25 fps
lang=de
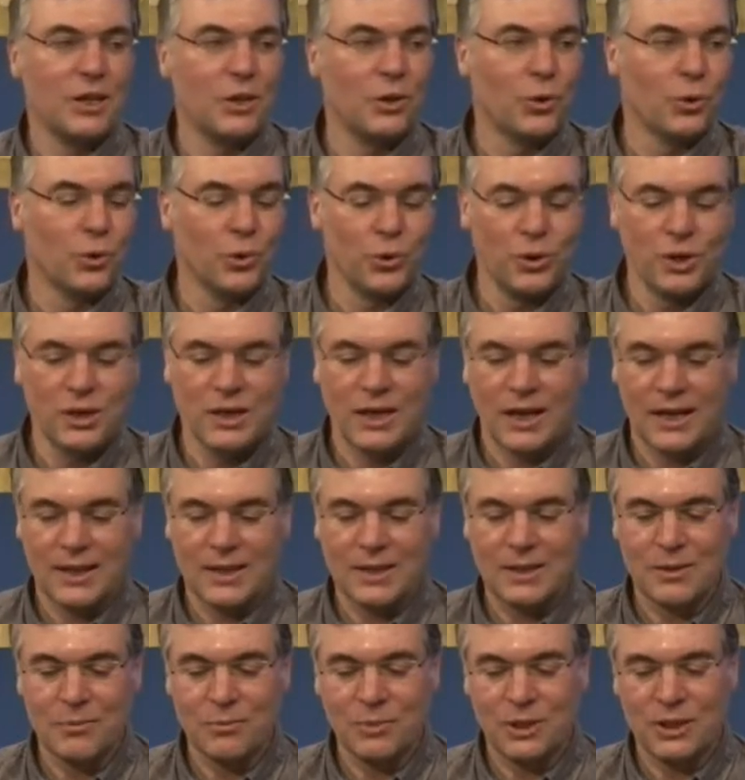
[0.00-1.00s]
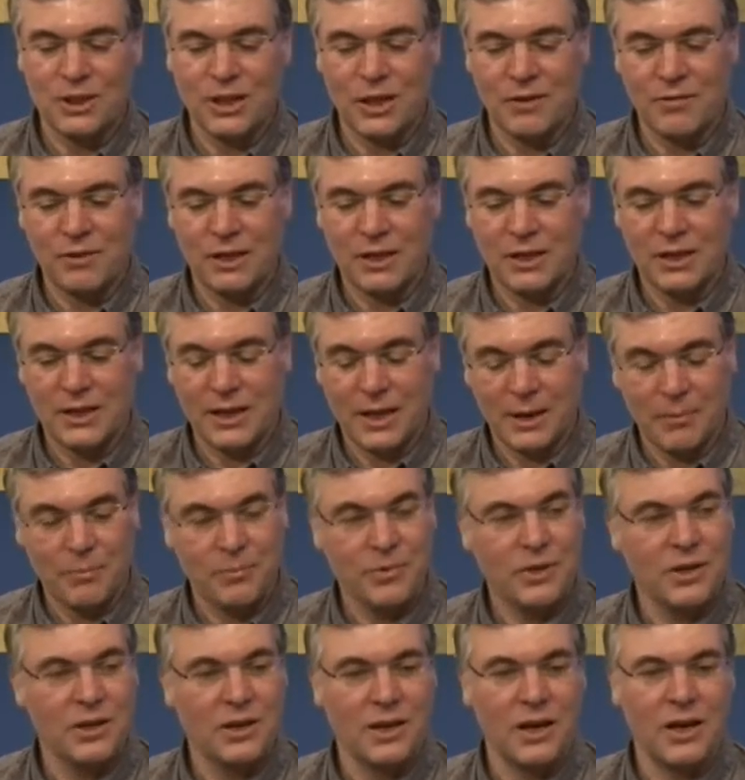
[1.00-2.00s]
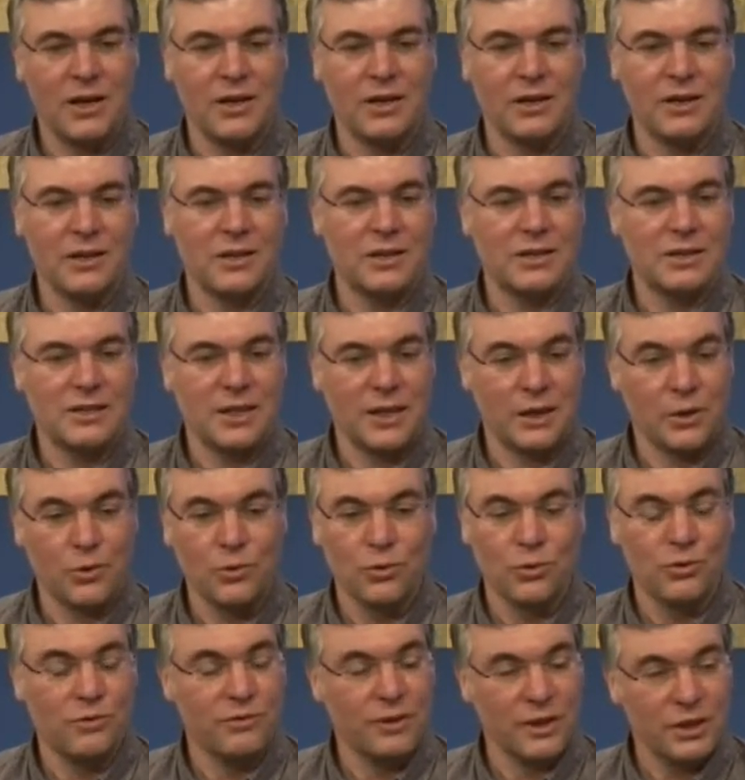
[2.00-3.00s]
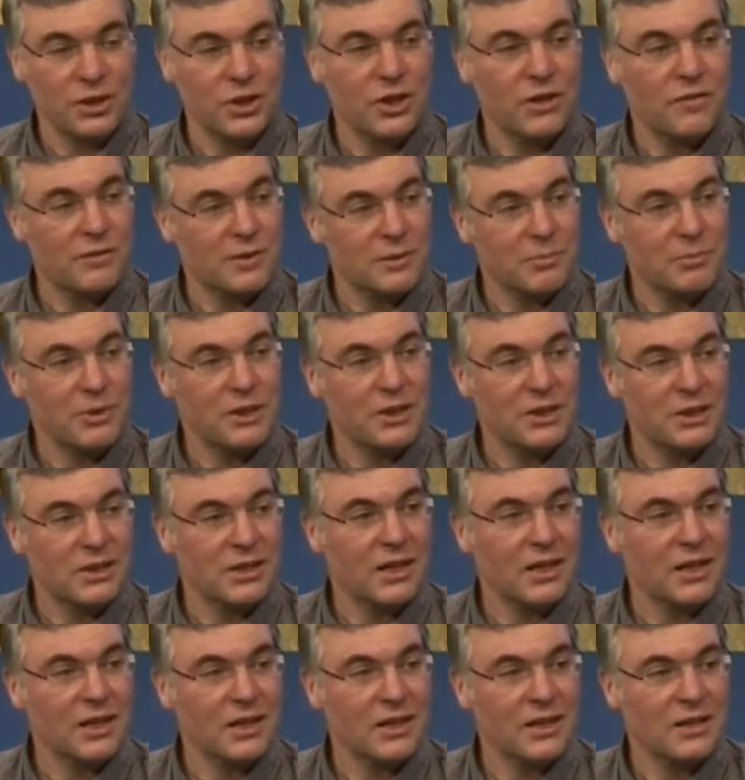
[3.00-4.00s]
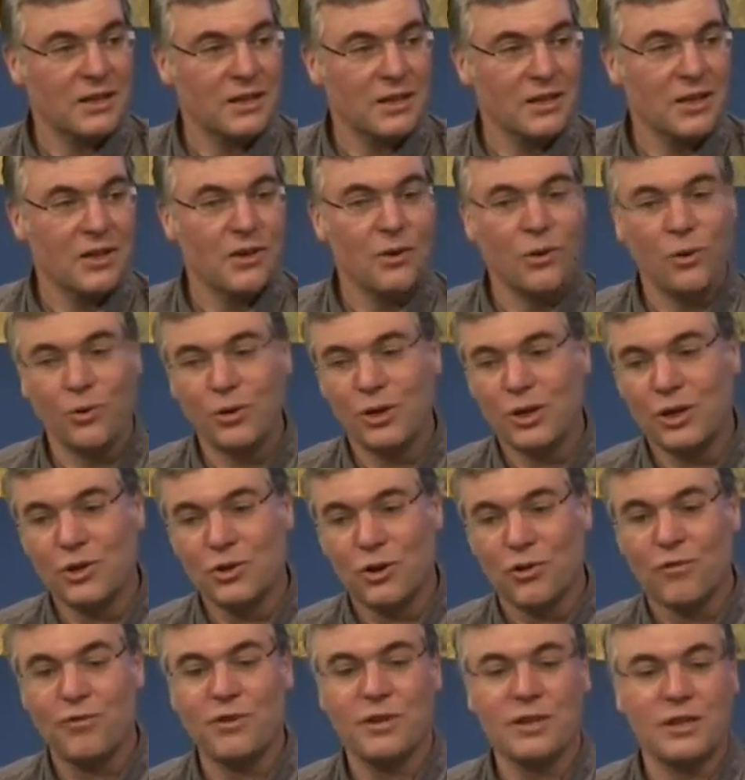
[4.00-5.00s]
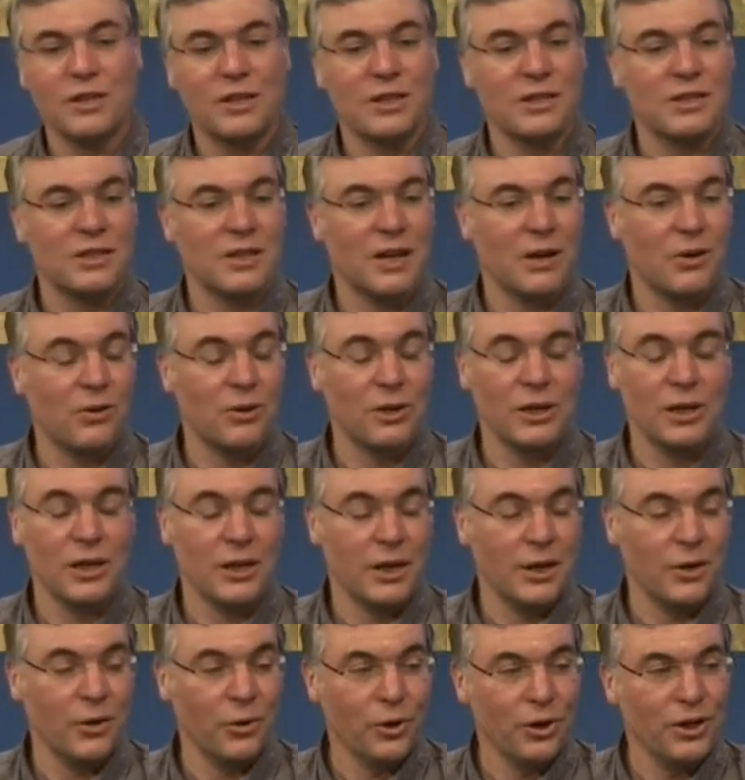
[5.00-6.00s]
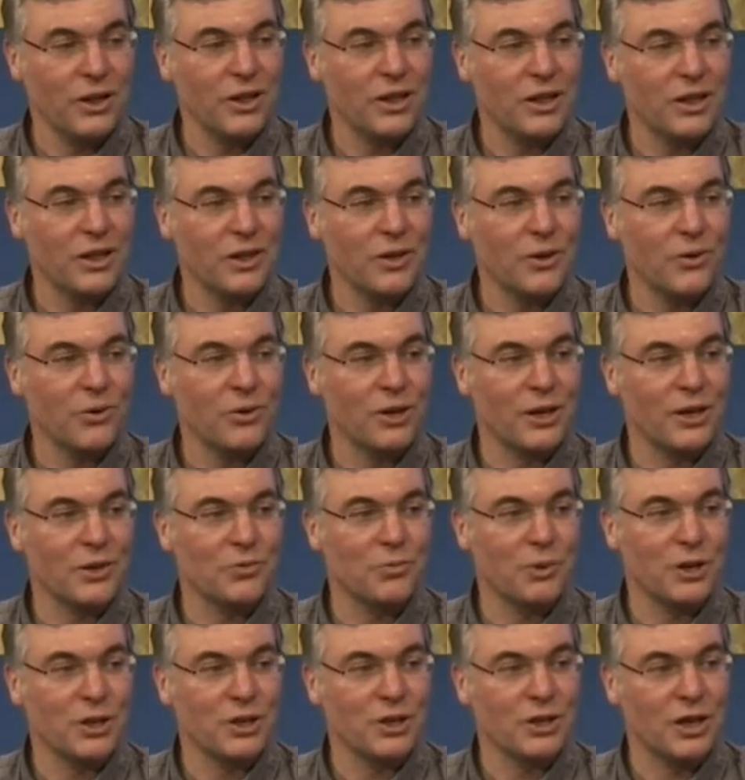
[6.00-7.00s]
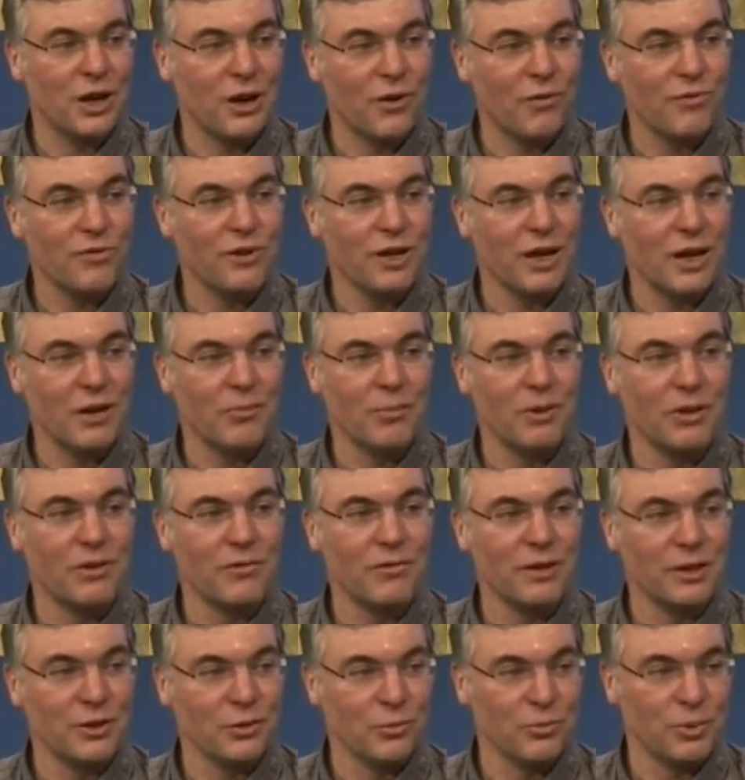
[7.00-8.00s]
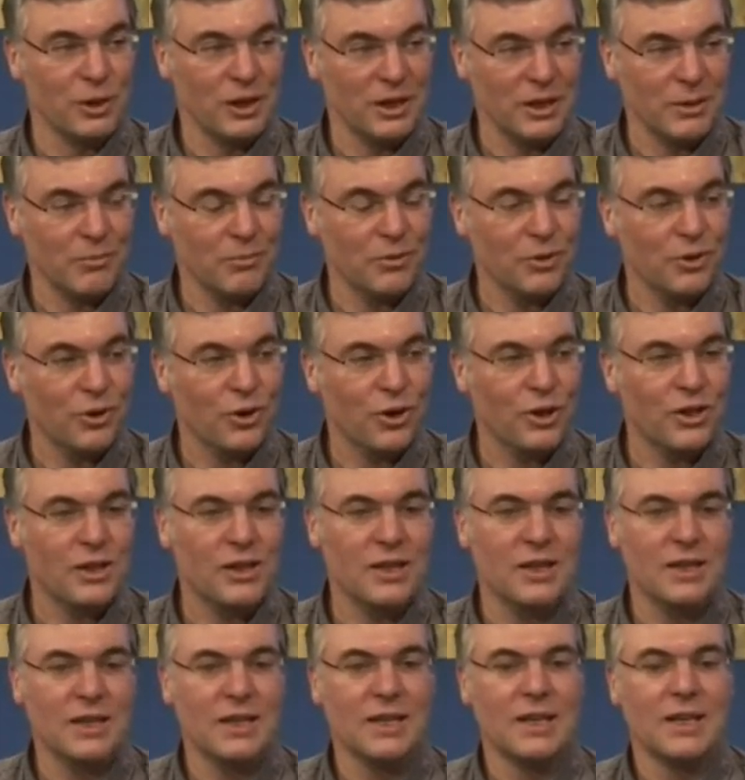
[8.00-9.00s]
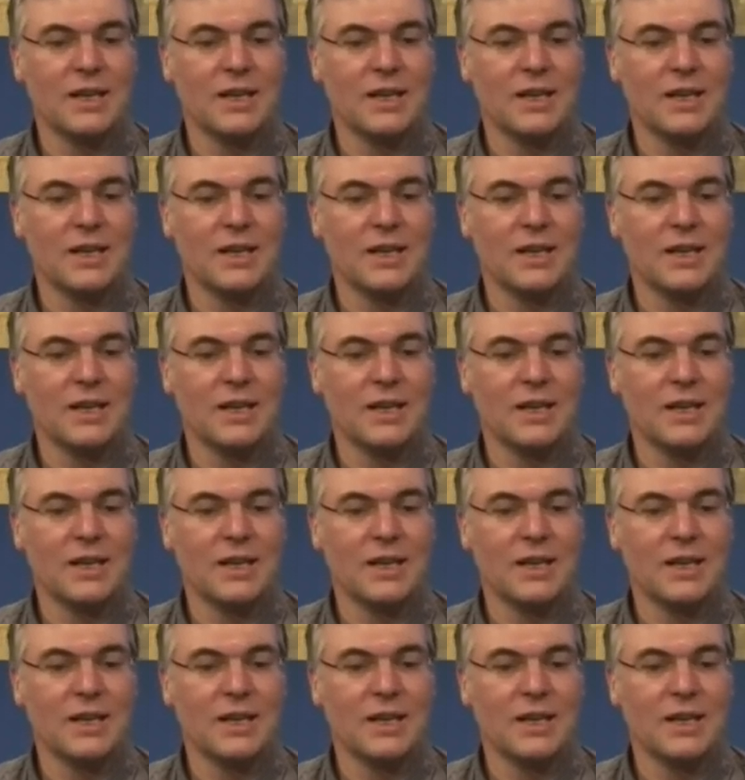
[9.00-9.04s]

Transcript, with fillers: Die Grünen hatten mit Evelyn Lemke eine sehr gute Wirtschaftsministerin und ich hoffe, dass sie auch in einer neuen Regierung eine entsprechende Aufgabe wird übernehmen können.